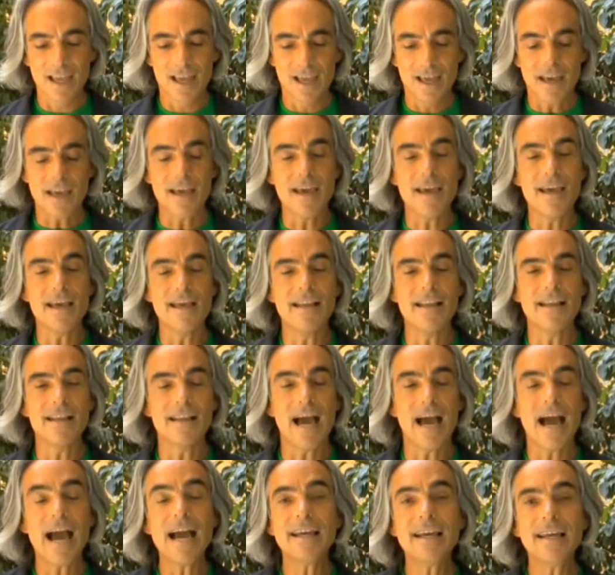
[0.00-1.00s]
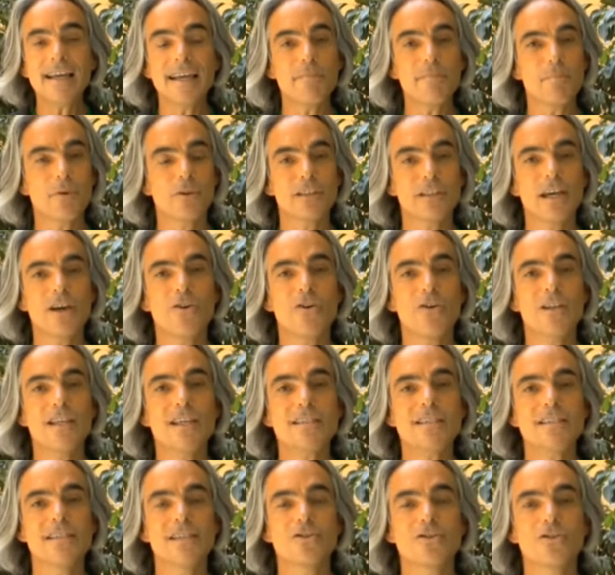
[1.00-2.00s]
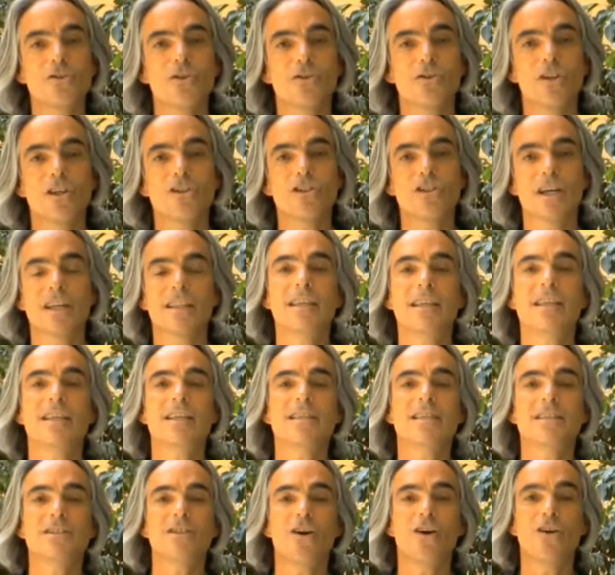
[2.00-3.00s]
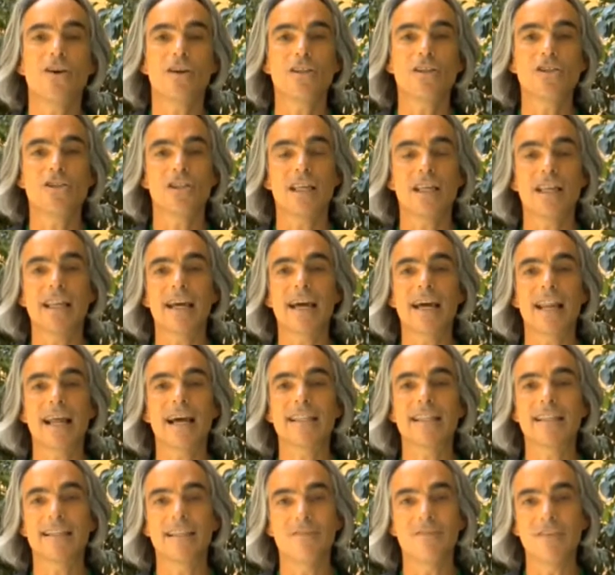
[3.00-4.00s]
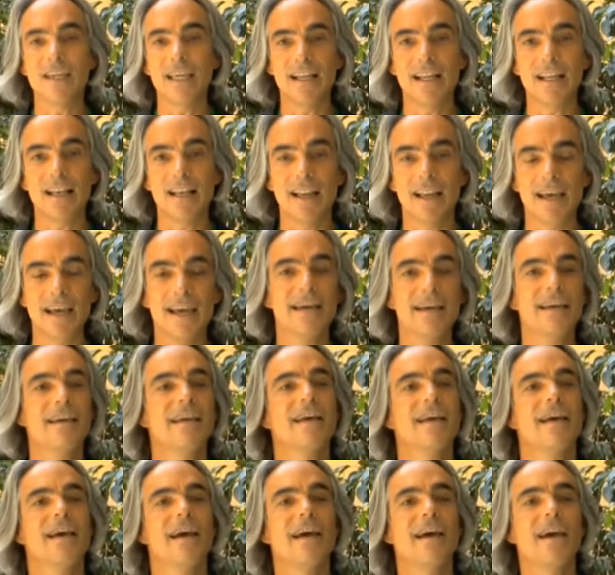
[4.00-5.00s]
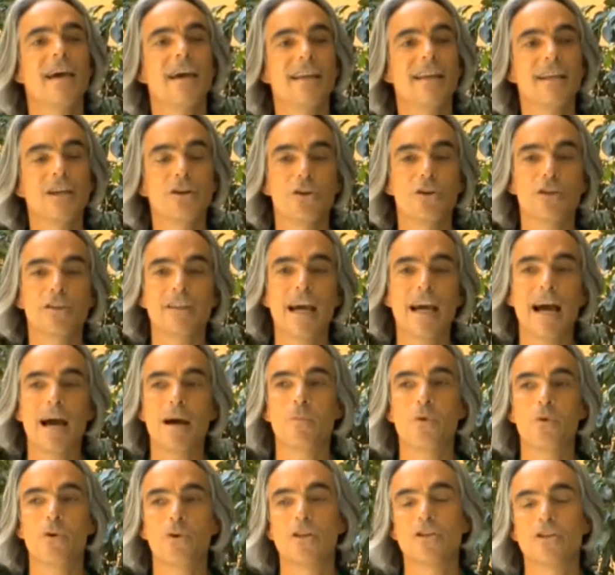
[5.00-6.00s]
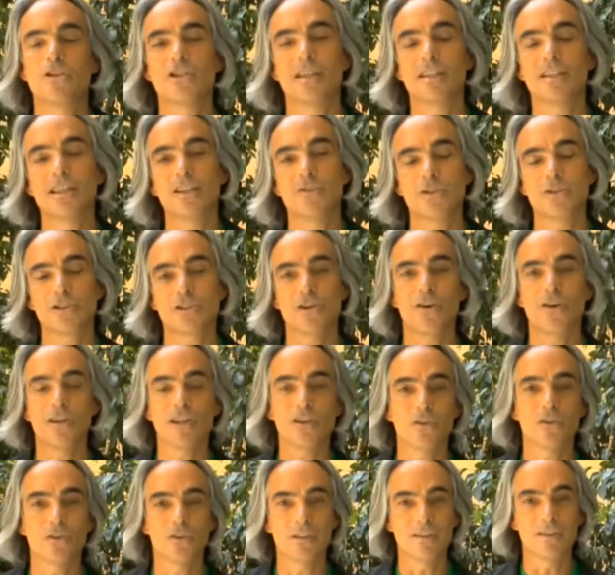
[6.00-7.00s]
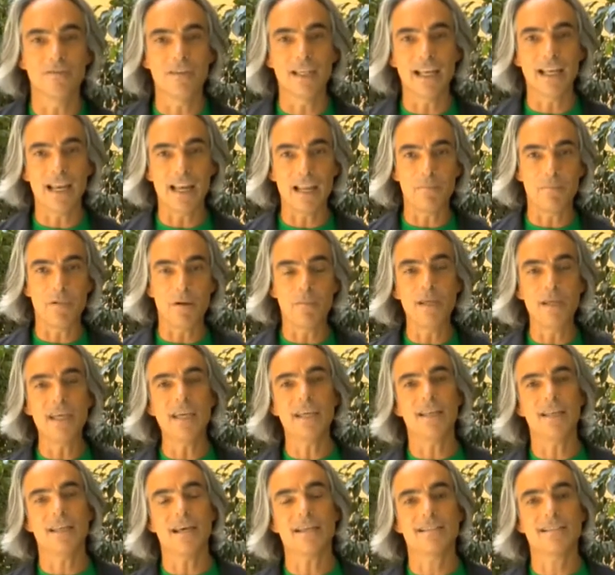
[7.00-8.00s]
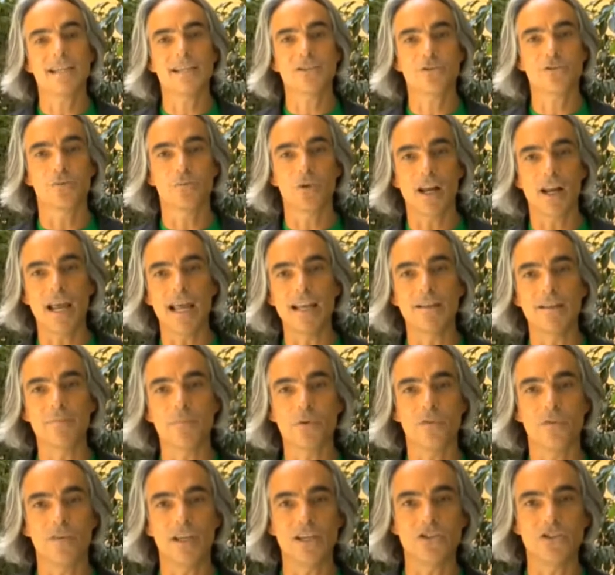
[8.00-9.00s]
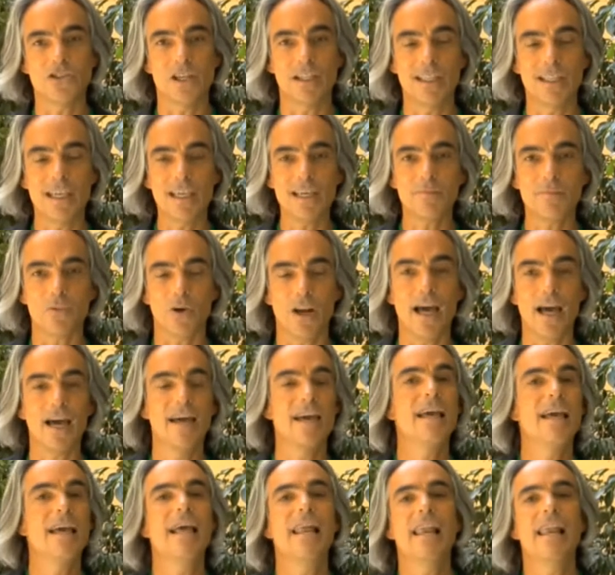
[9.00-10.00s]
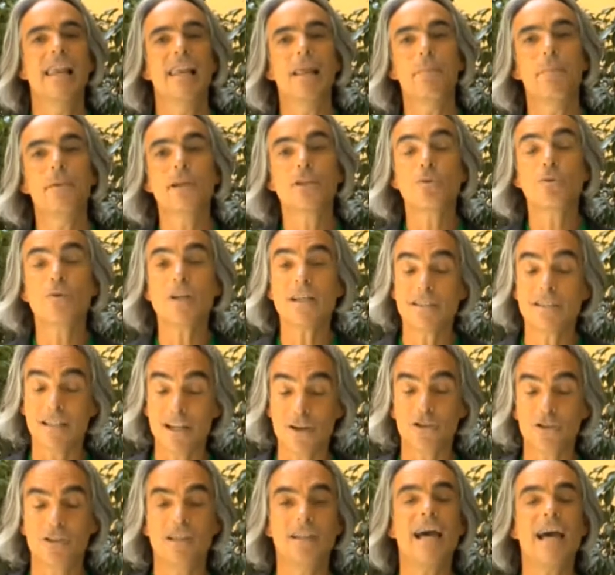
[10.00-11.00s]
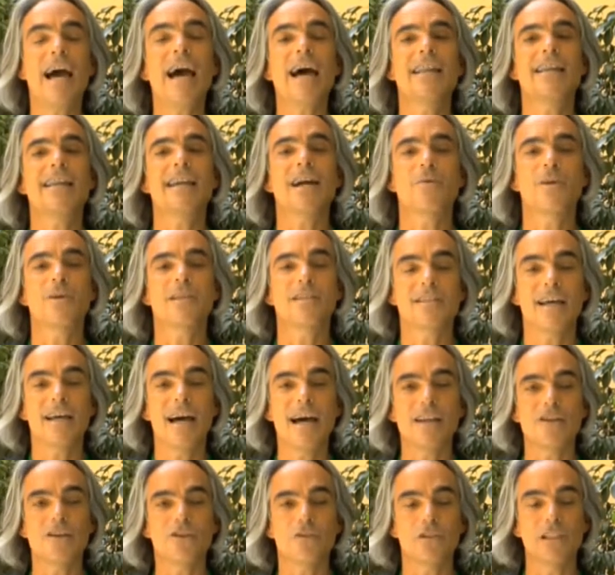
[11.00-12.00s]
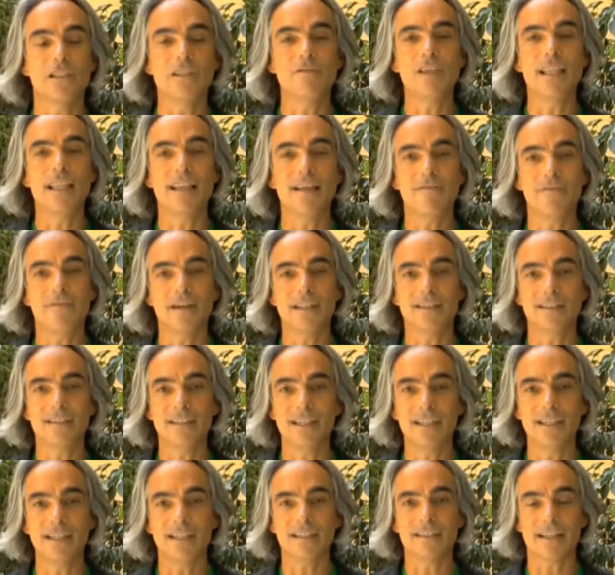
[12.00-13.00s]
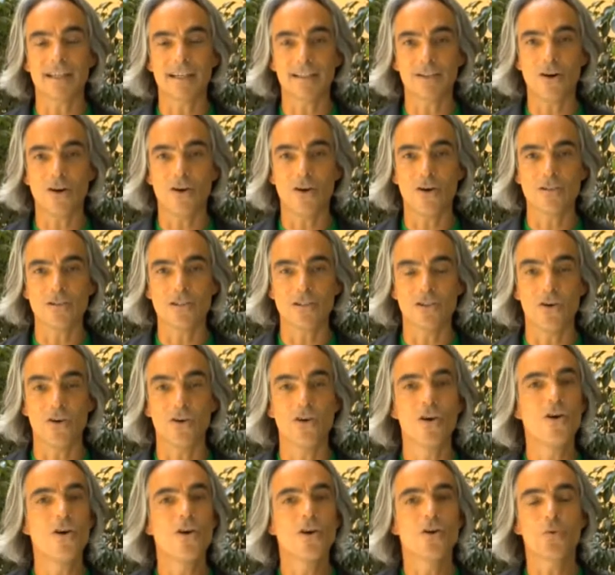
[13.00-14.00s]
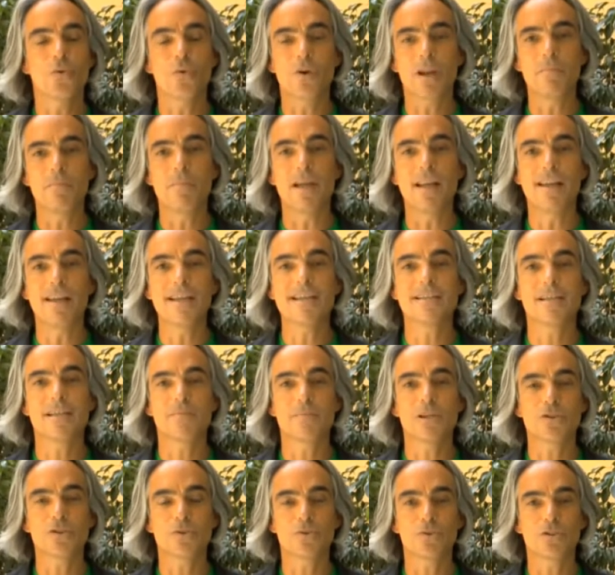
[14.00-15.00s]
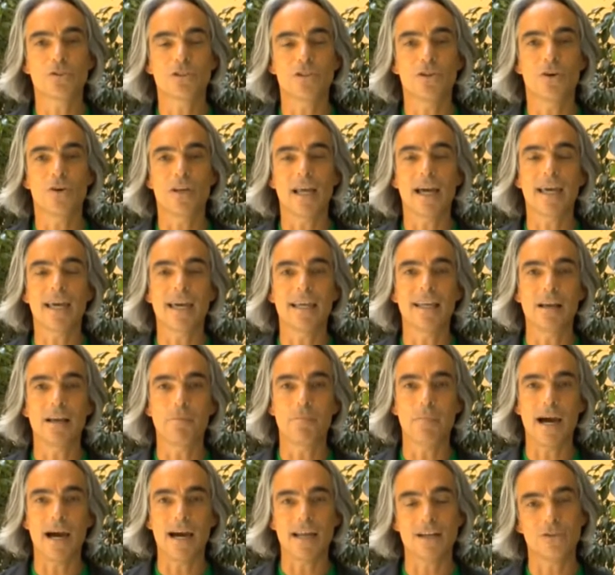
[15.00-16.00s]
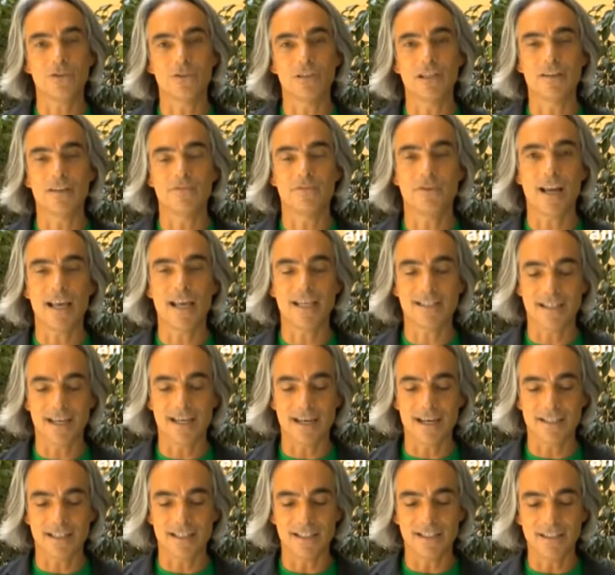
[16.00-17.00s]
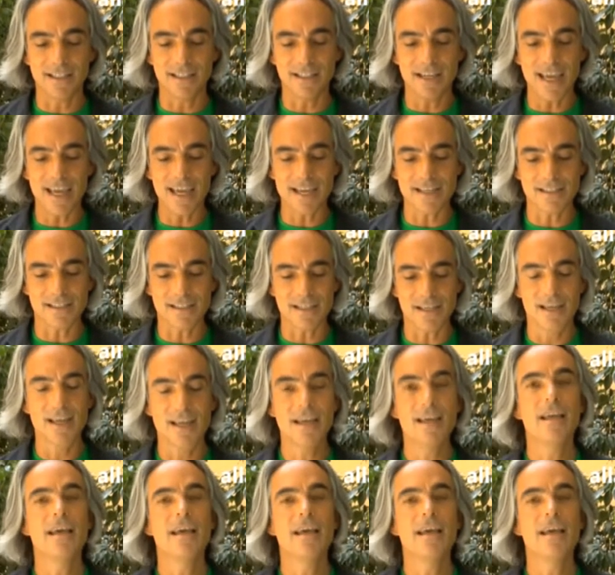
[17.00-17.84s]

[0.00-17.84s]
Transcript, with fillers: E anche i protagonisti sono i giardini storici delle grandi ville, eh, ricordiamo il giardino storico di Villa La Babina, Sasso Morelli in provincia di Imola, l'apertura straordinaria quest'anno di Villa Fantina Tredoffio con una bellissima escursione anche nel Parco delle Foreste Casentinesi,